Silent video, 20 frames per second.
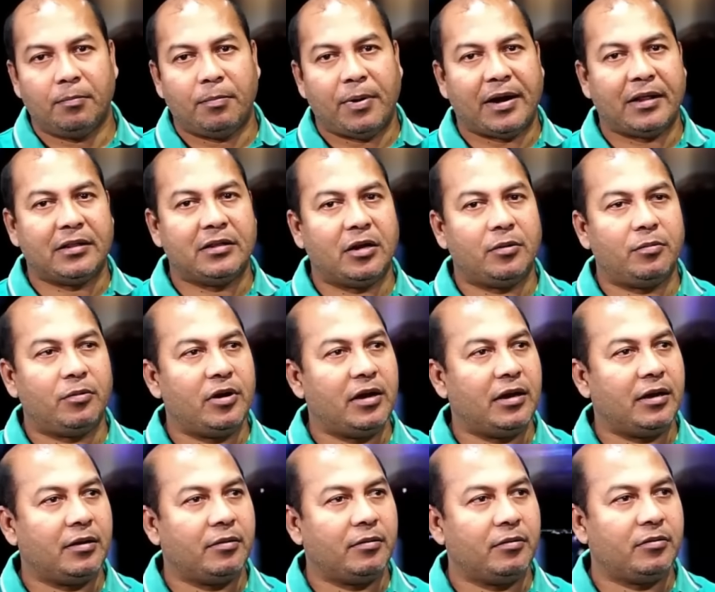পাঠিয়ে দেওয়ার
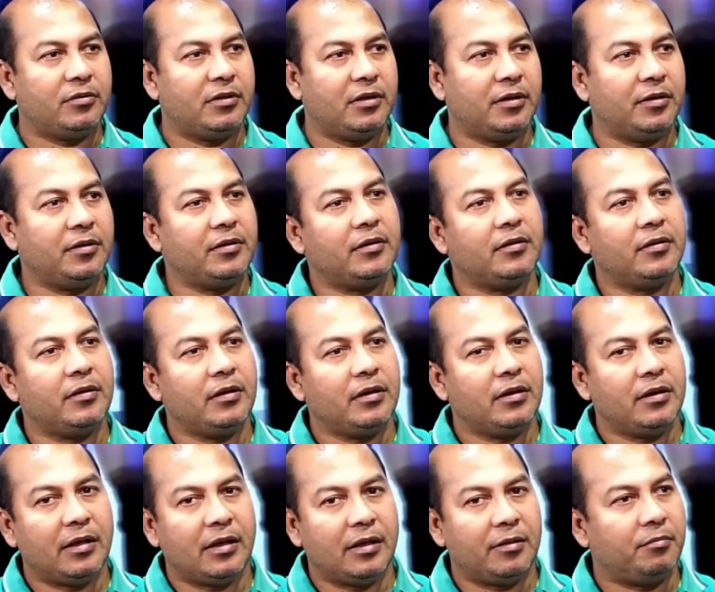পরে যে
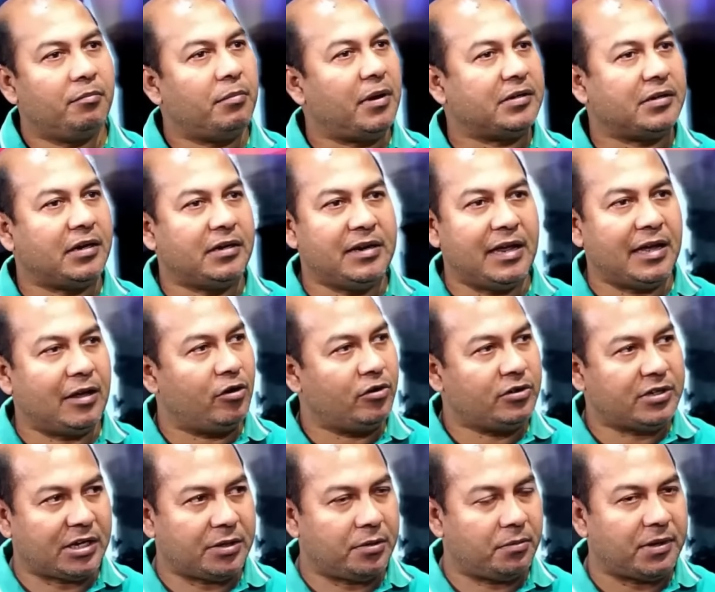বাসায় নিয়ে গেল
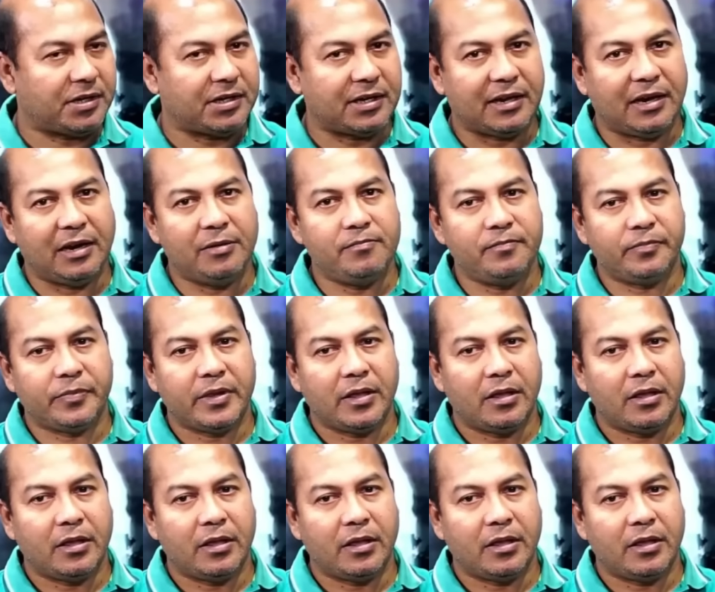সাকিবের বাসায় গেলাম